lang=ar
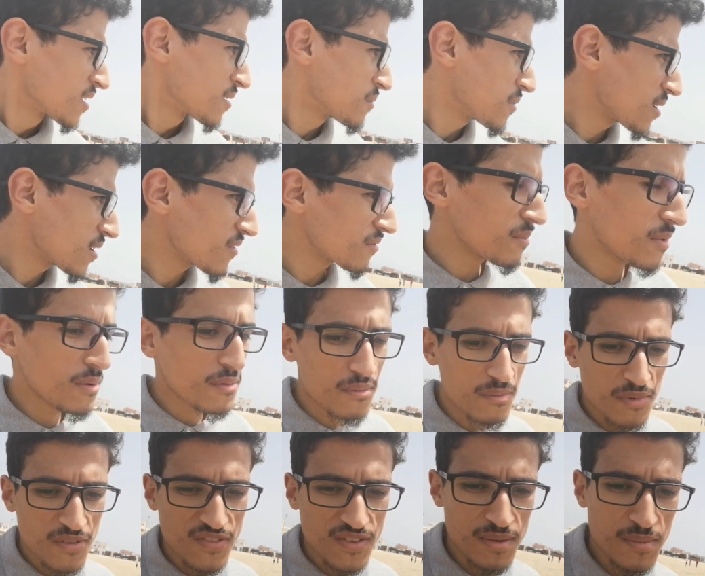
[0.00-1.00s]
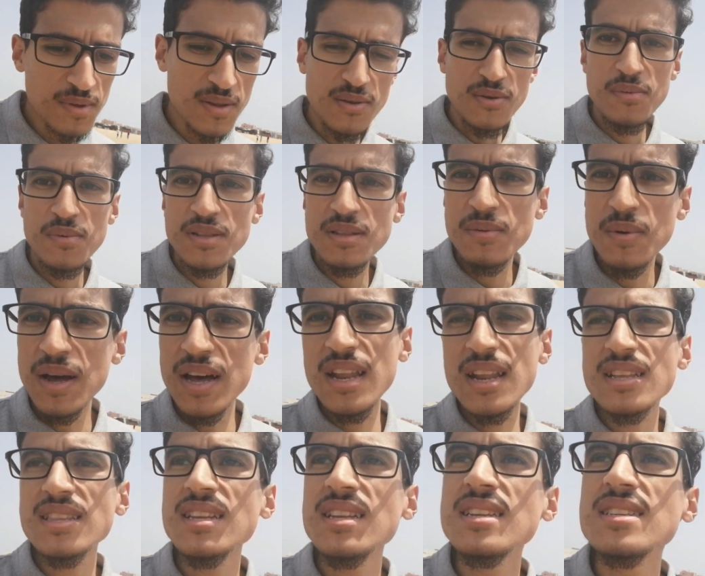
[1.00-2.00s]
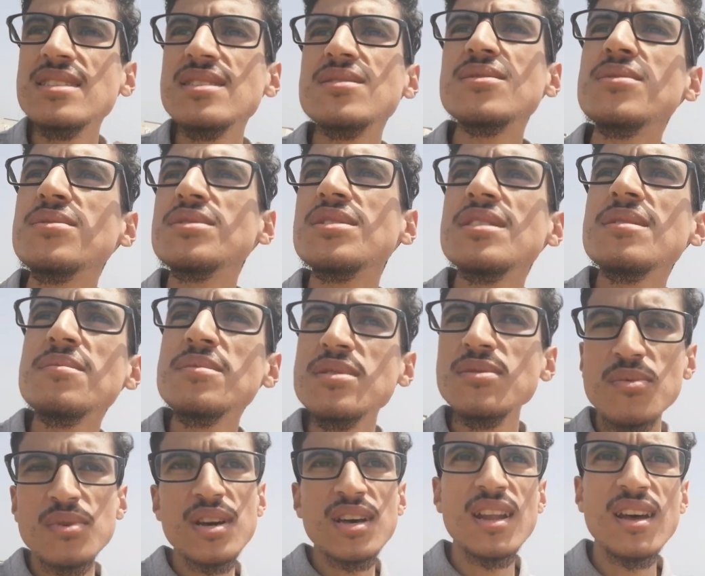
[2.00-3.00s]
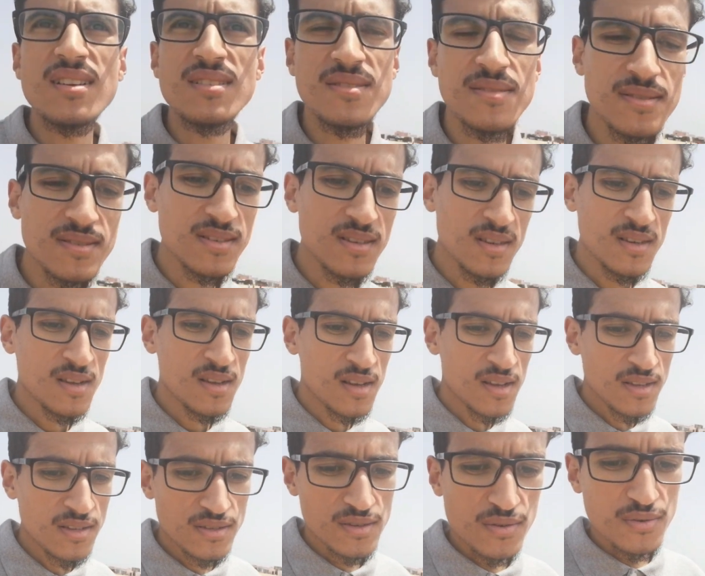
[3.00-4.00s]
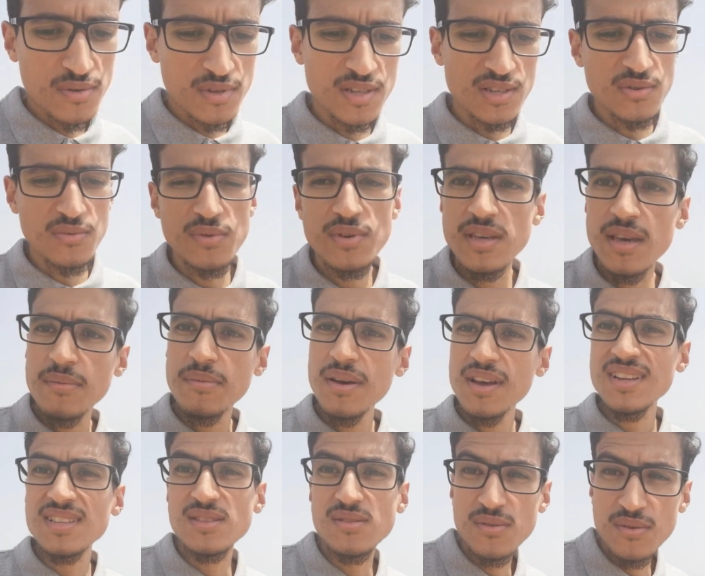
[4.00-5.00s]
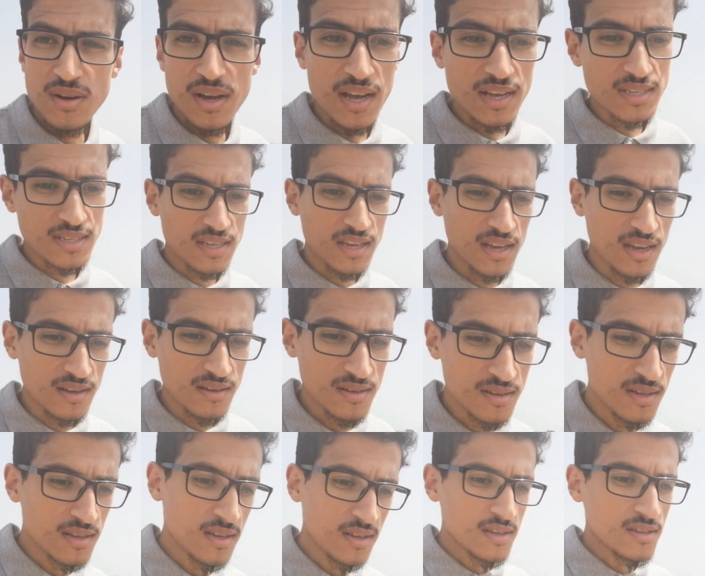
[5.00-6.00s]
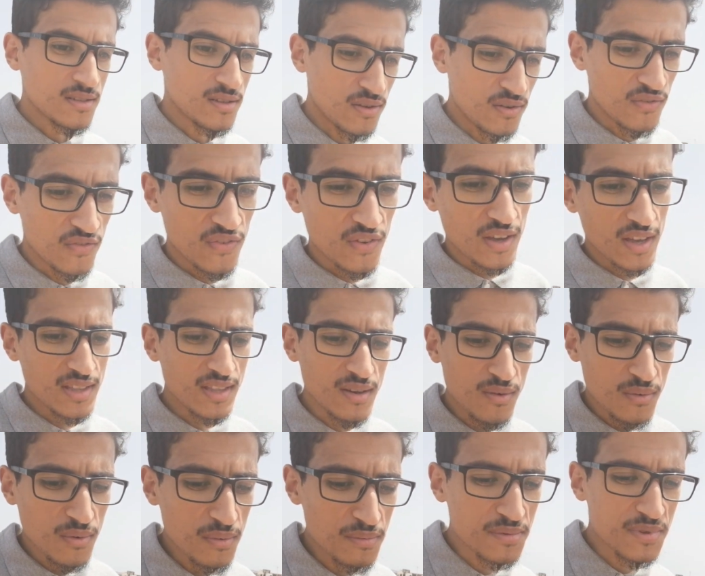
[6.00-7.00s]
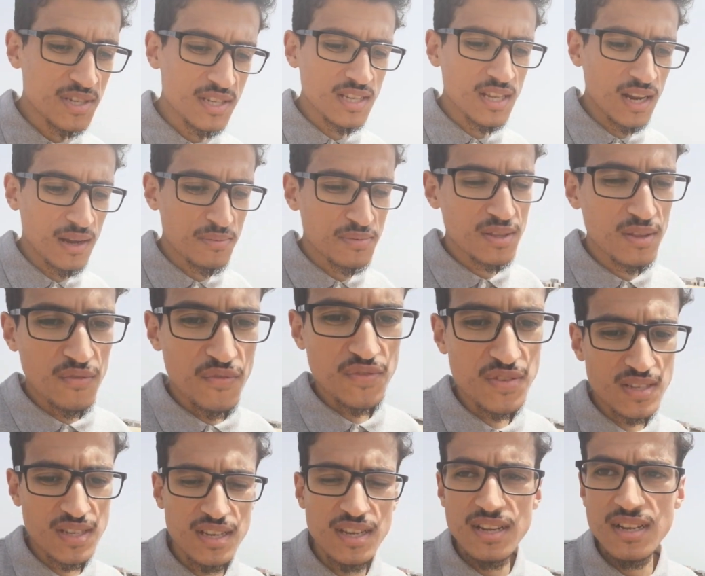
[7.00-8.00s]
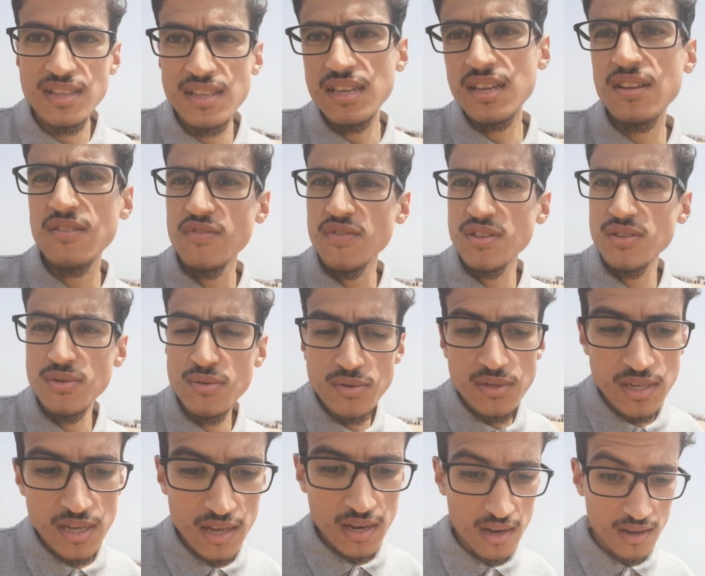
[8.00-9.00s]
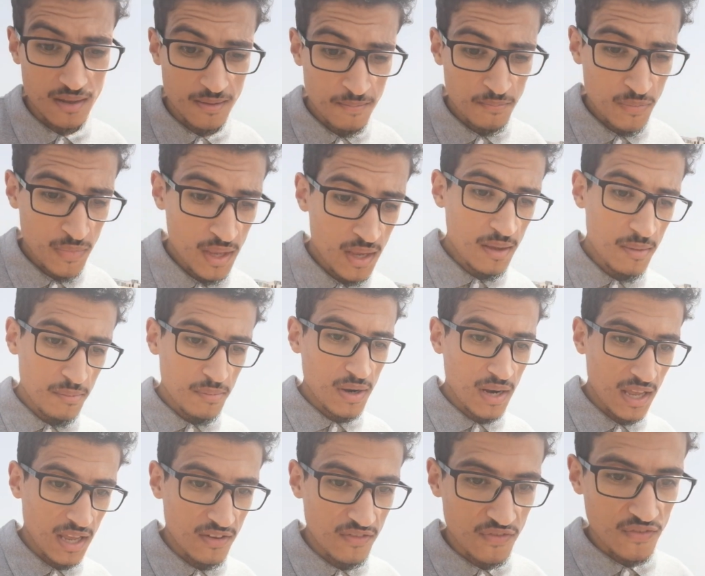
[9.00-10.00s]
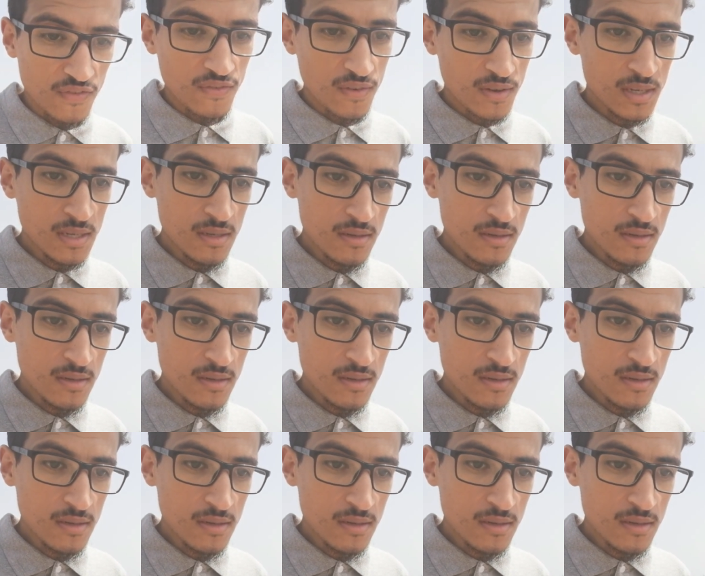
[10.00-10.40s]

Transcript: ما ما, في منع هذا البحر هذا اللي تيكون جاي مصويره تكون شي شويه بارد دونك قاصحه تعوم فيها هذا هو باش نشرح بالتفصيل ديك الفيديو ديال بالخف